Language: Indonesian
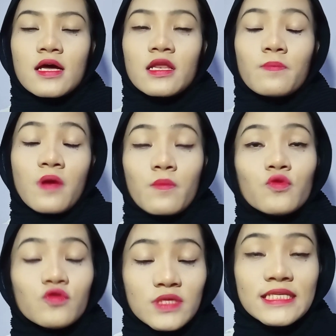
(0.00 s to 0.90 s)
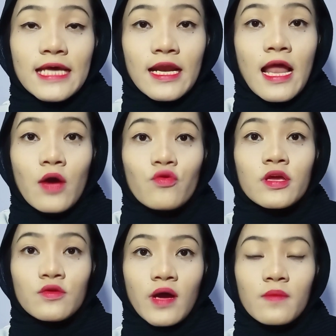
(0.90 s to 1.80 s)
lip balm dulu sih saran aku
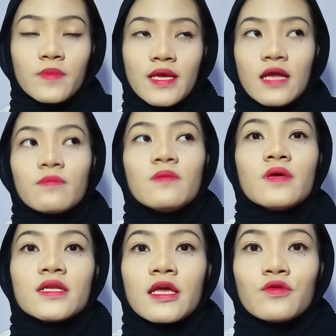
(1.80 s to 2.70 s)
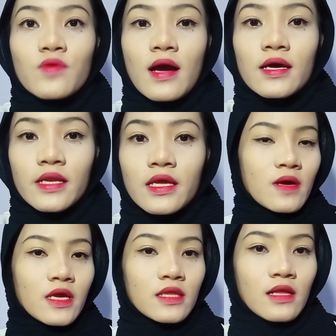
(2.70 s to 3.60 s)
gitu kan biar bibirnya itu nggak kering
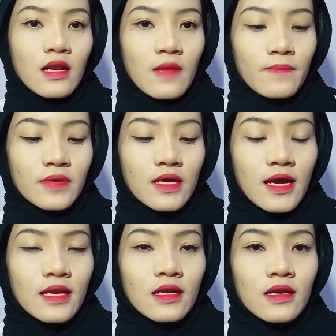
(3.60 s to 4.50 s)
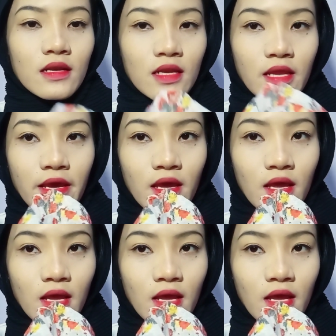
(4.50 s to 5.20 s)
kita lap dengan ini ya